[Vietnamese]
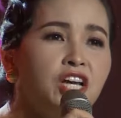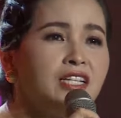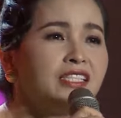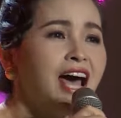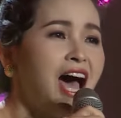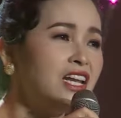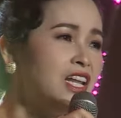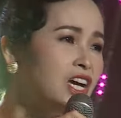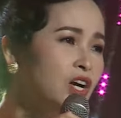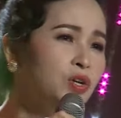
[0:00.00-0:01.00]
trần gian
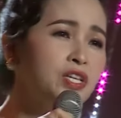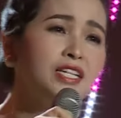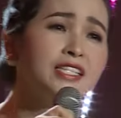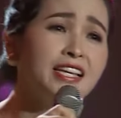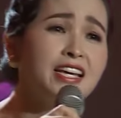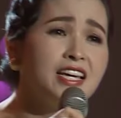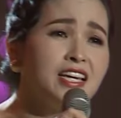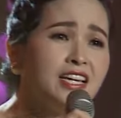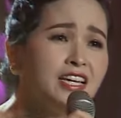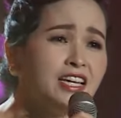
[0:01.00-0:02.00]
lưu những
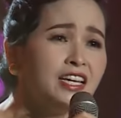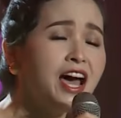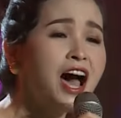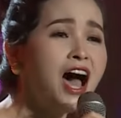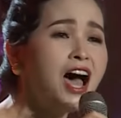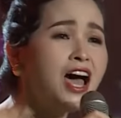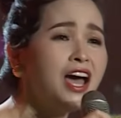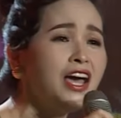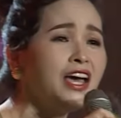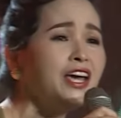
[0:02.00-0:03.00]
gì
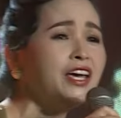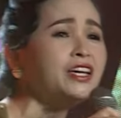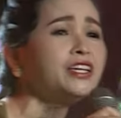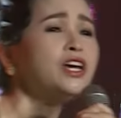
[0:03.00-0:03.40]
đây